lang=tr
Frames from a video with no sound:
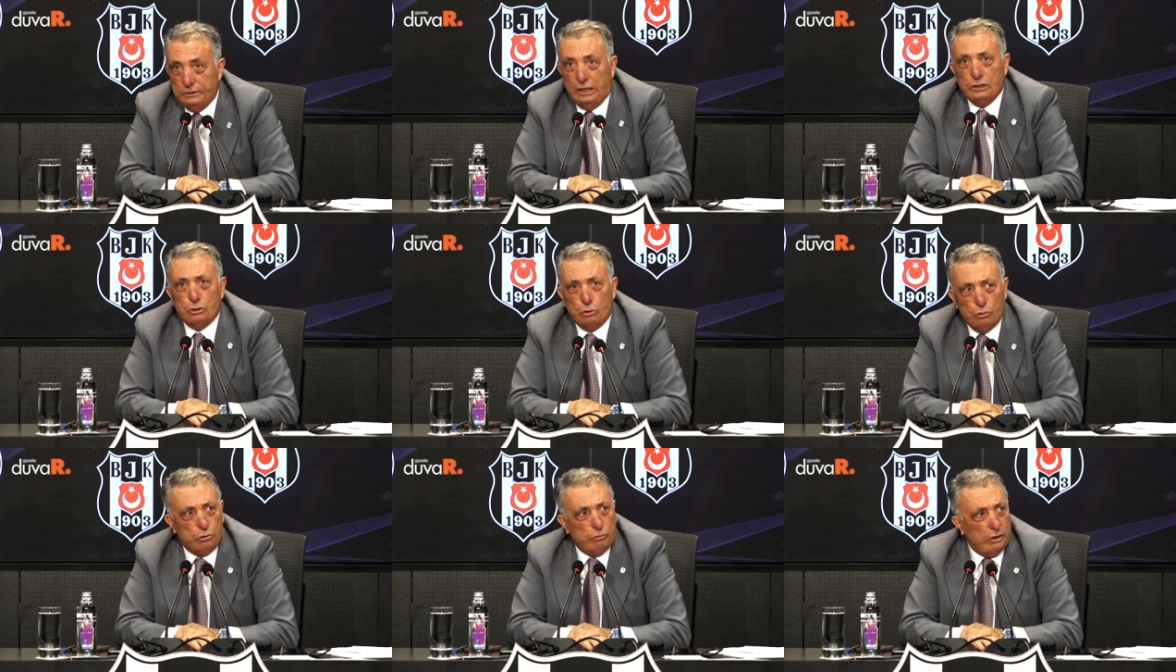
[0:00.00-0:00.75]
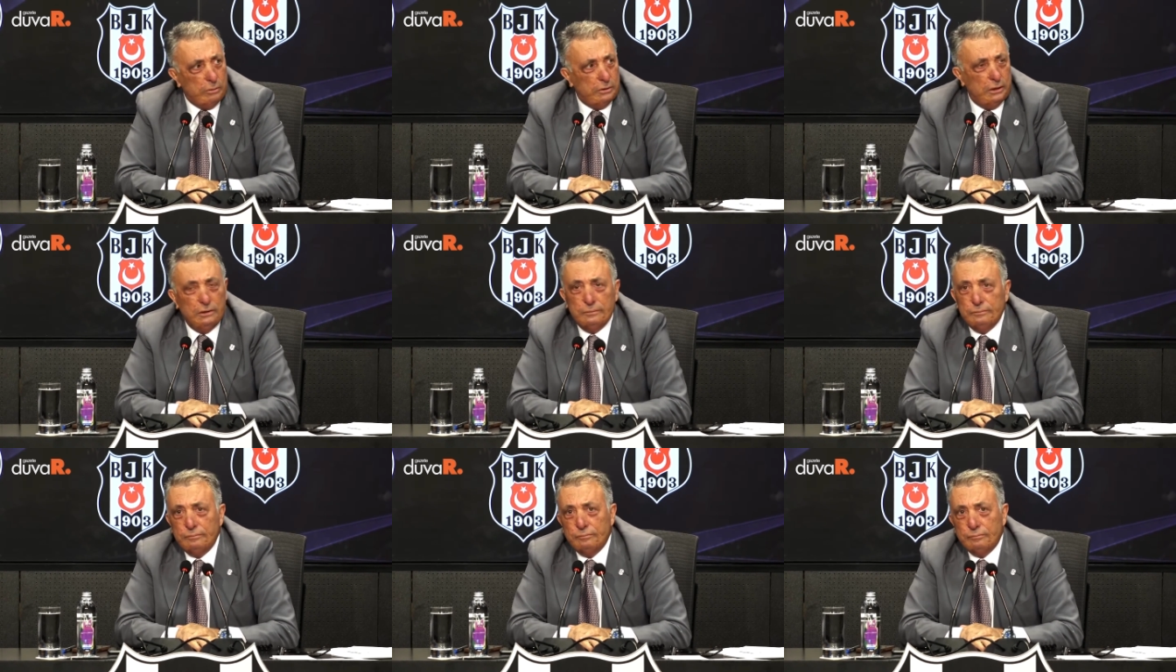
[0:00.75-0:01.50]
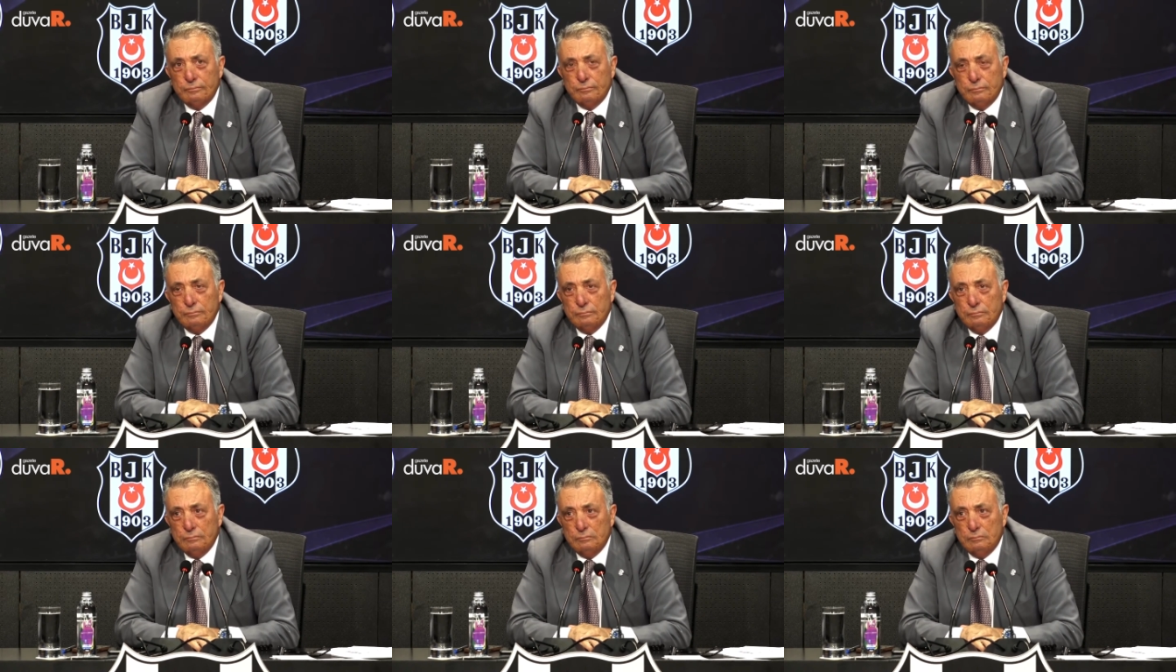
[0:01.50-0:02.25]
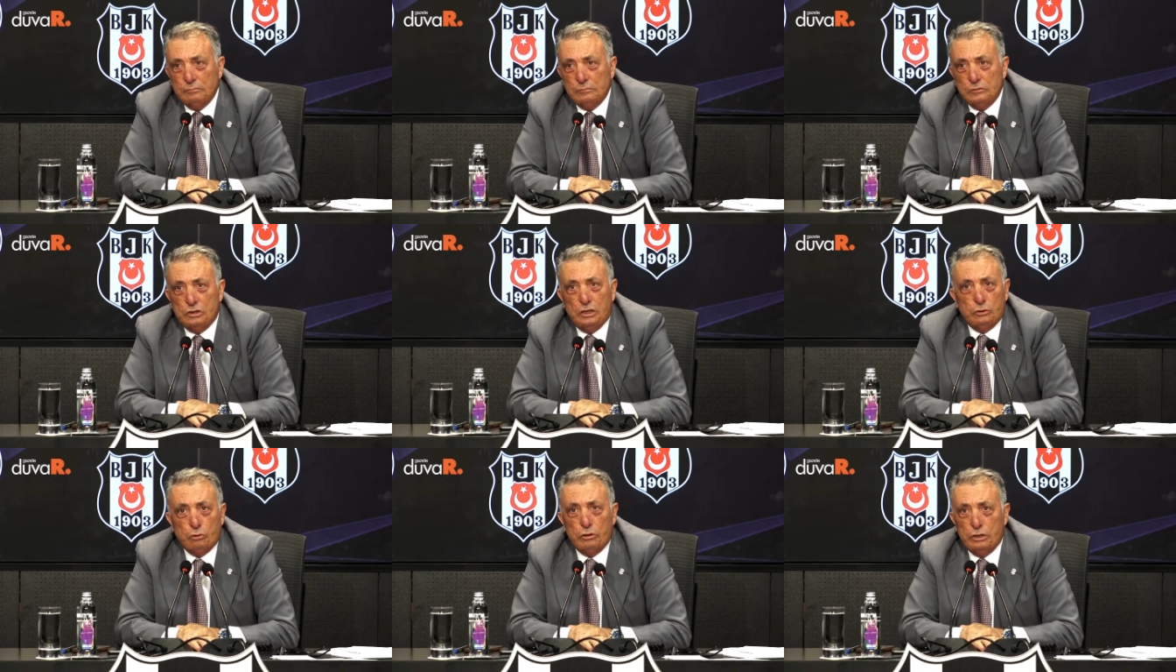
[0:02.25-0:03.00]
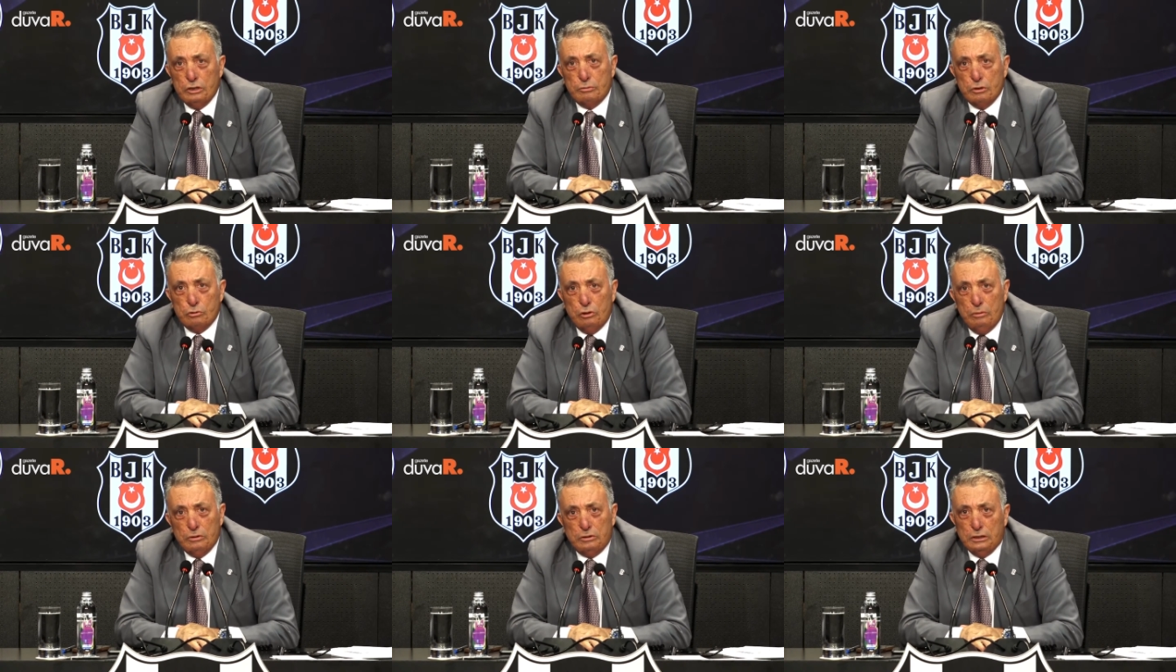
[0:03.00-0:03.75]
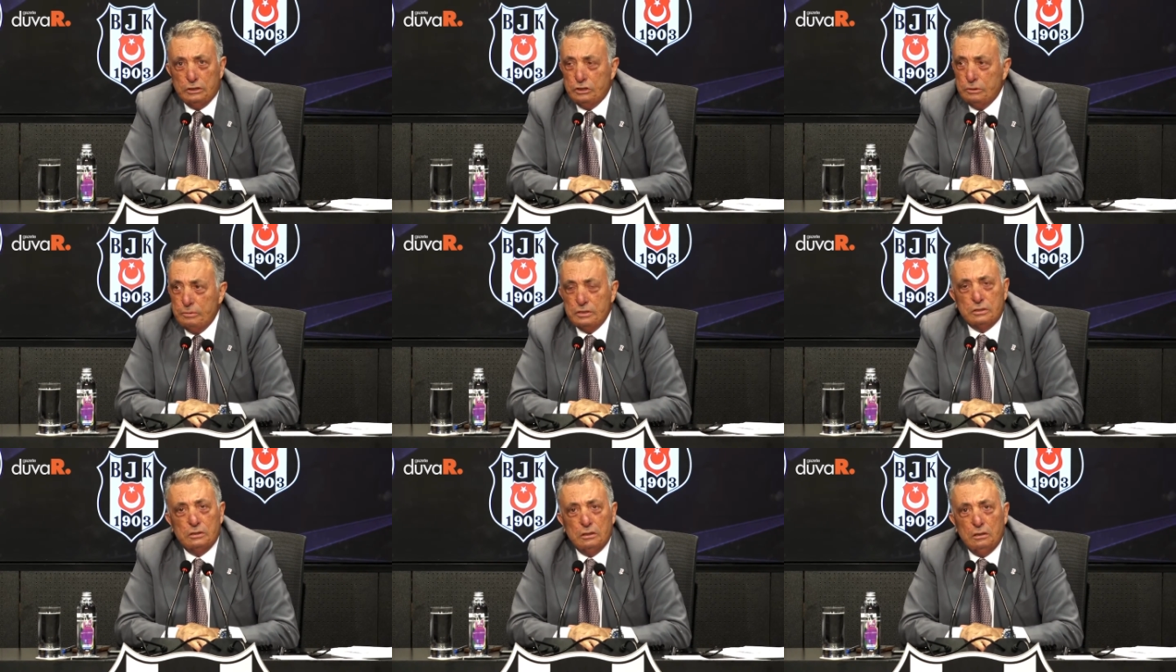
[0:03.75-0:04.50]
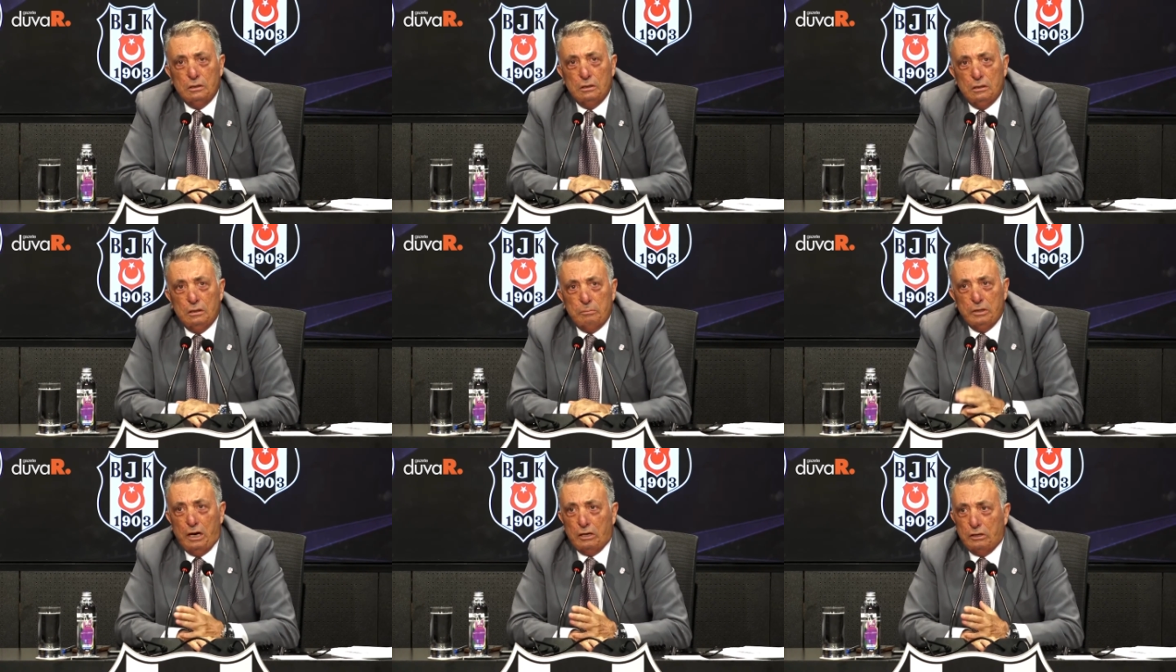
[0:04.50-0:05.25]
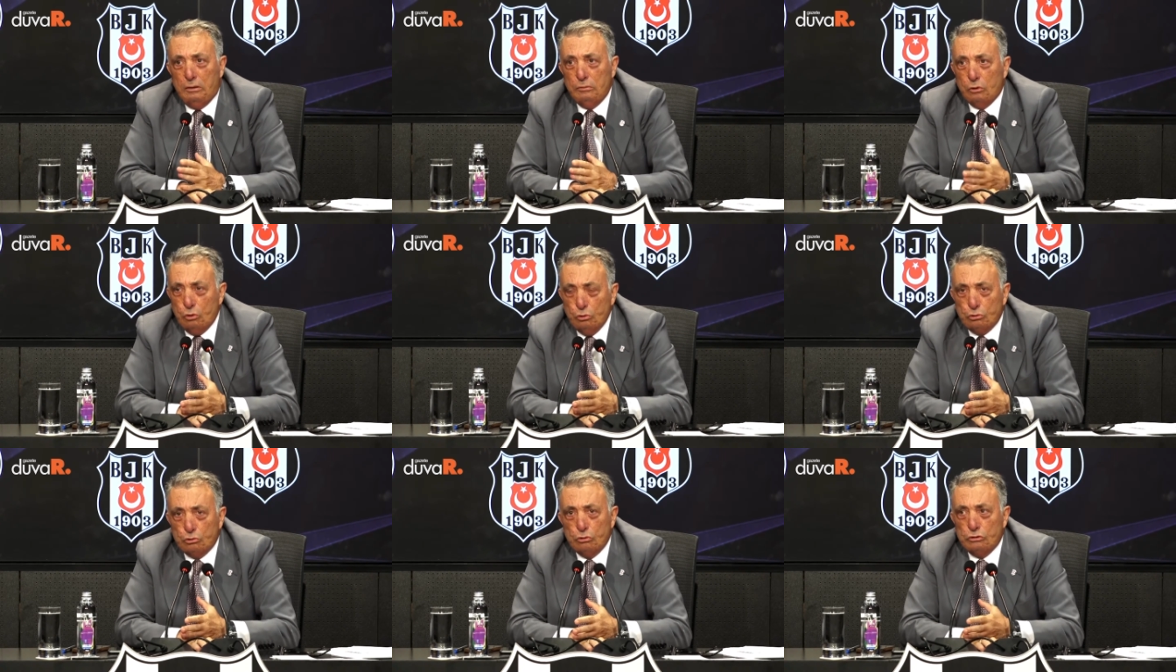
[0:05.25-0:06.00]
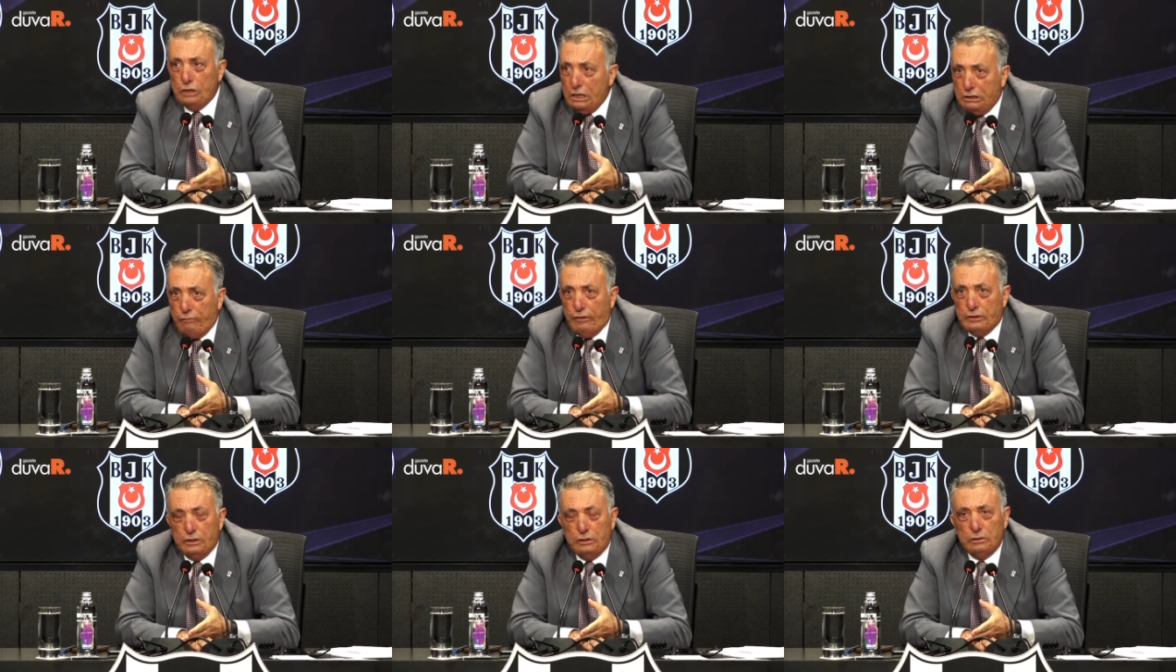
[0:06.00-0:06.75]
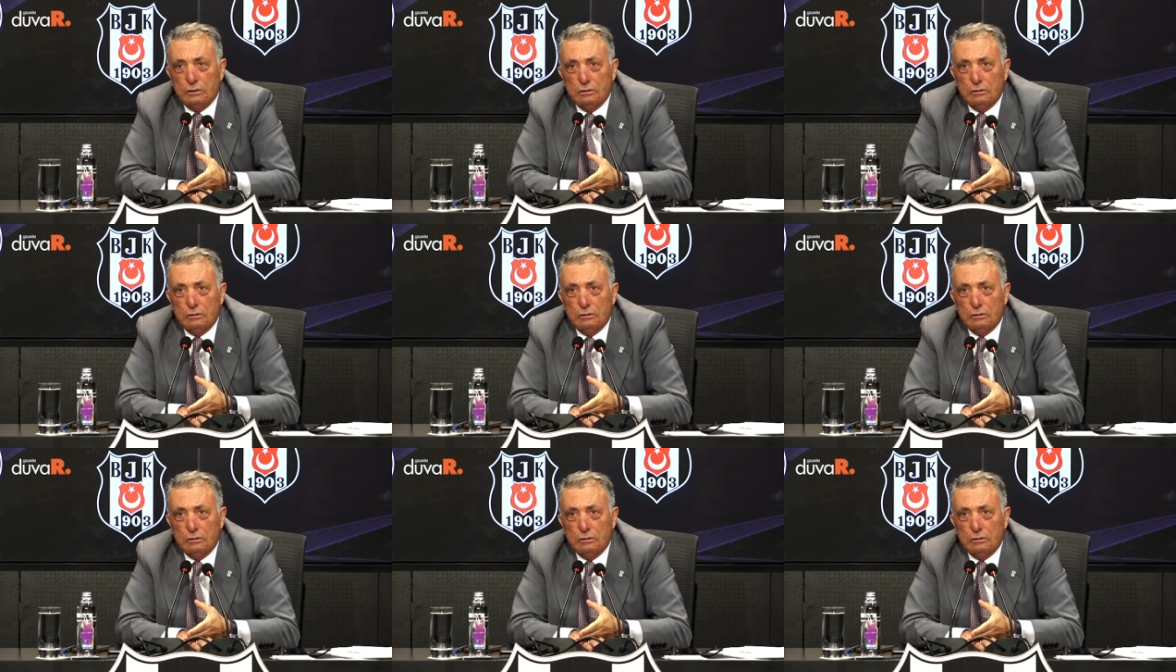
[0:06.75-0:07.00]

Tadiç konusu var bir de. Size çok ilginç bir şey söyleyeyim mi? Tadiç'i biz bir rakamla konuştuk, teklif ettik.